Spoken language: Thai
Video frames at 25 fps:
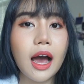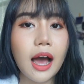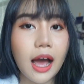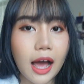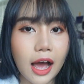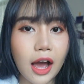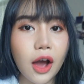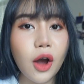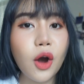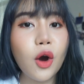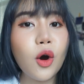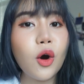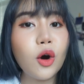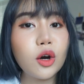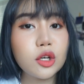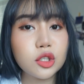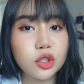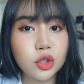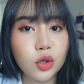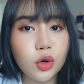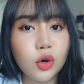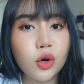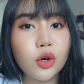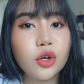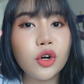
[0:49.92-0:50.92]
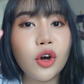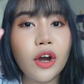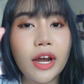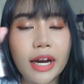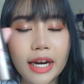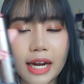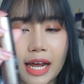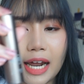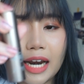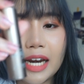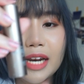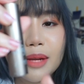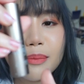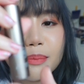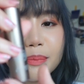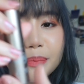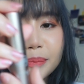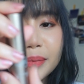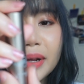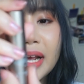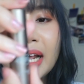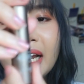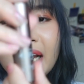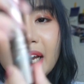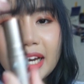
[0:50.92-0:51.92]
อ่ะ ขอโชว์หน่อยนะลิป
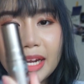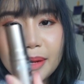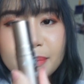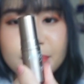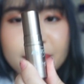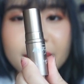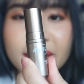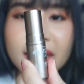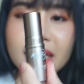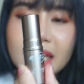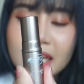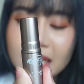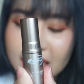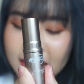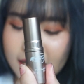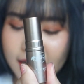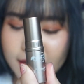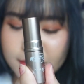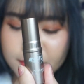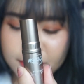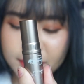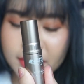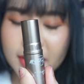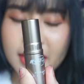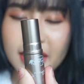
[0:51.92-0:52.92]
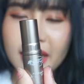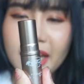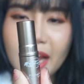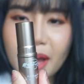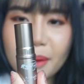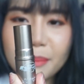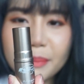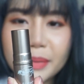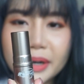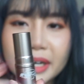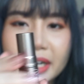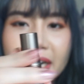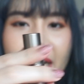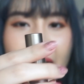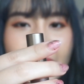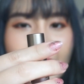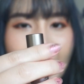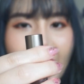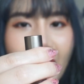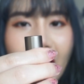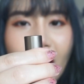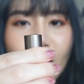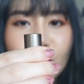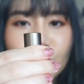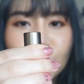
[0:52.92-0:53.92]
ลิปที่เคยมีนะเบอร์
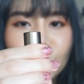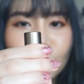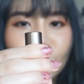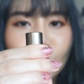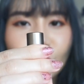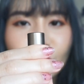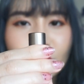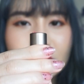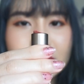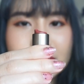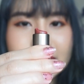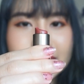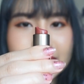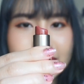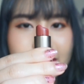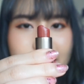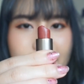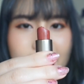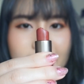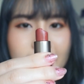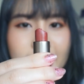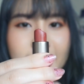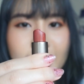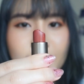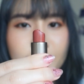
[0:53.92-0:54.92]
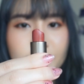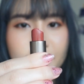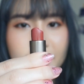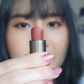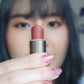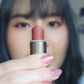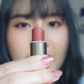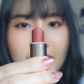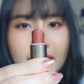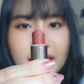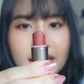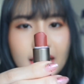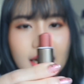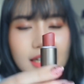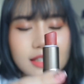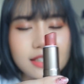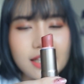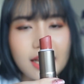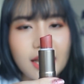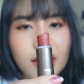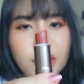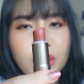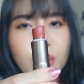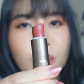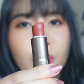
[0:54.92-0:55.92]
9ทุกคน4ในตำนานอยาก
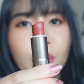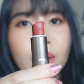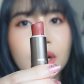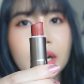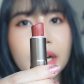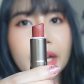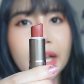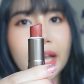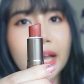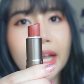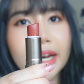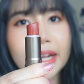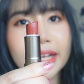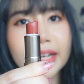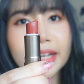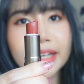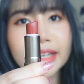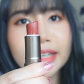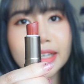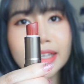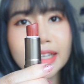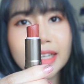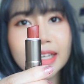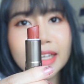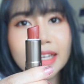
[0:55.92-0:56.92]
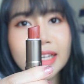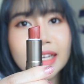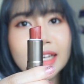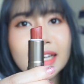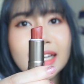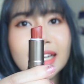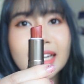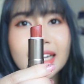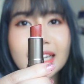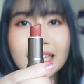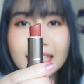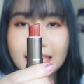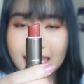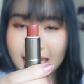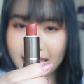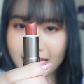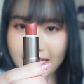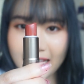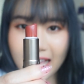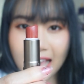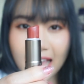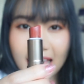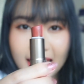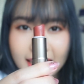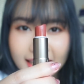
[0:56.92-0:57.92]
จะให้ดูว่าเหลือแค่นี้ เหลือ
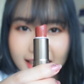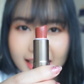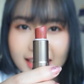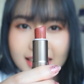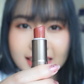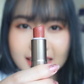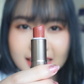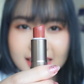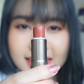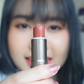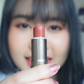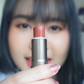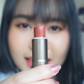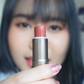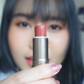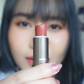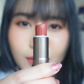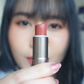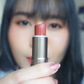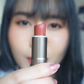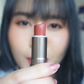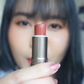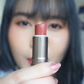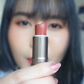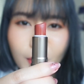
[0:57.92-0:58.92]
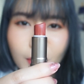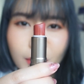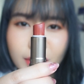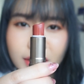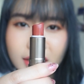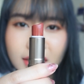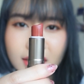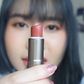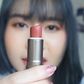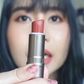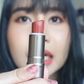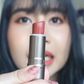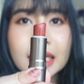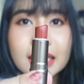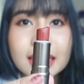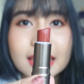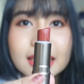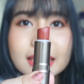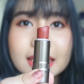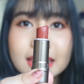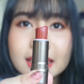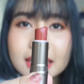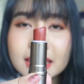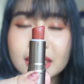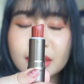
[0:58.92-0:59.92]
แค่นี้จริงๆทุกคนคื
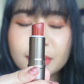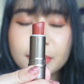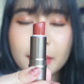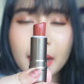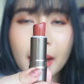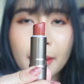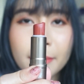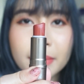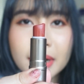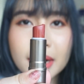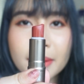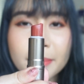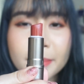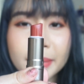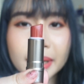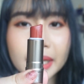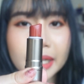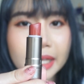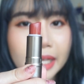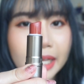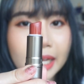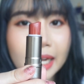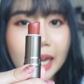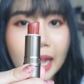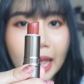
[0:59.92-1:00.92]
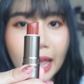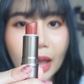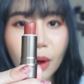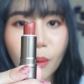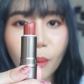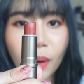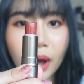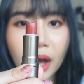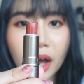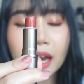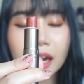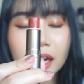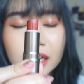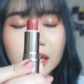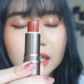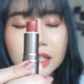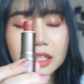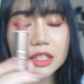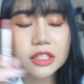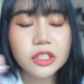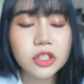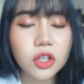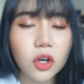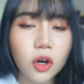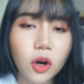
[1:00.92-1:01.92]
อซื้อมาเมื่อปีที่แล้วอะว
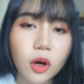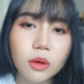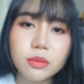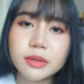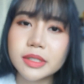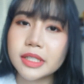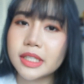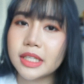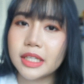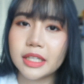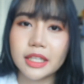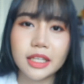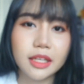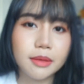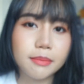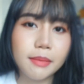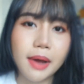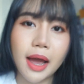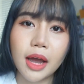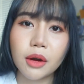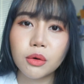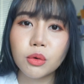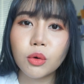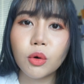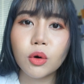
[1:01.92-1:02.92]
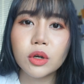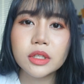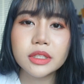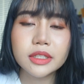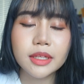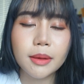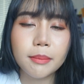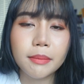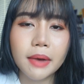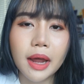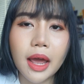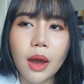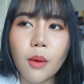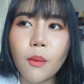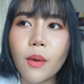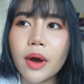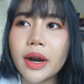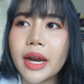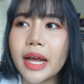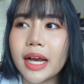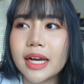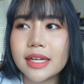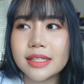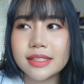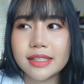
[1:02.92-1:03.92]
คือชอบสีนี้มากทุกคนจำได้
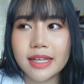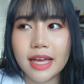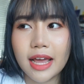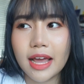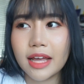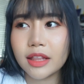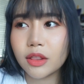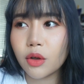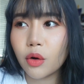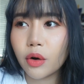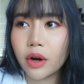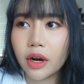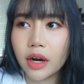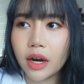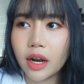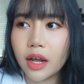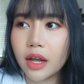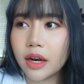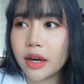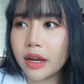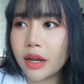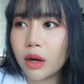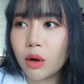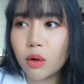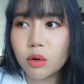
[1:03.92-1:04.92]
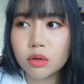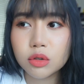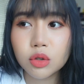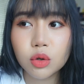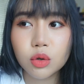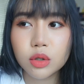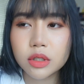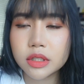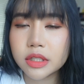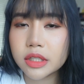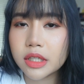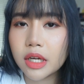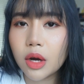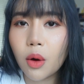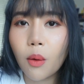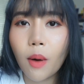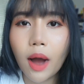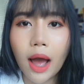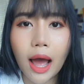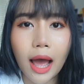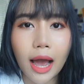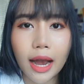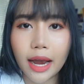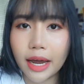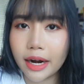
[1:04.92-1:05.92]
ว่าในกระแสตอนนั้นอะในโลกโซเชียล
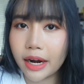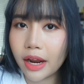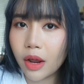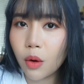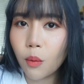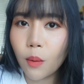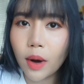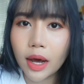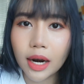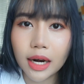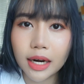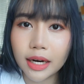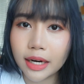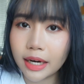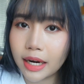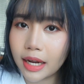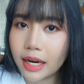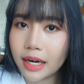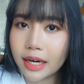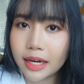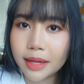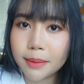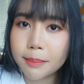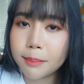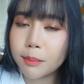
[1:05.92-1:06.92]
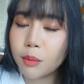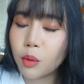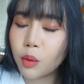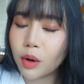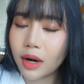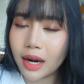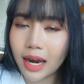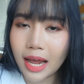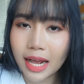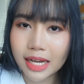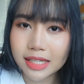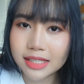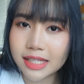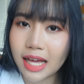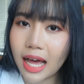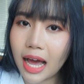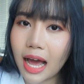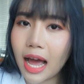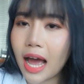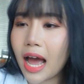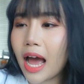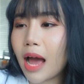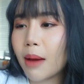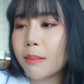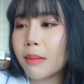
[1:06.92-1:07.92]
หากันให้วันเลยนะ ลิปหมดหลายสา
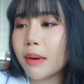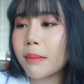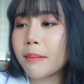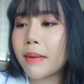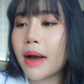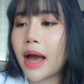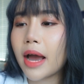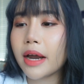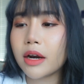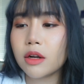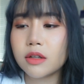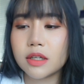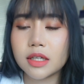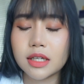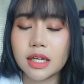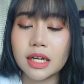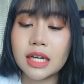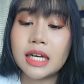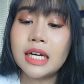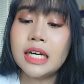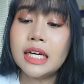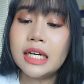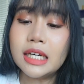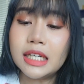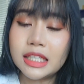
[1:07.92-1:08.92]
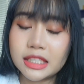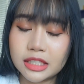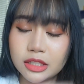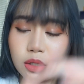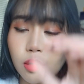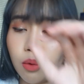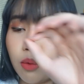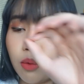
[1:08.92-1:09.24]
ขามากๆ เดี๋ยวจะส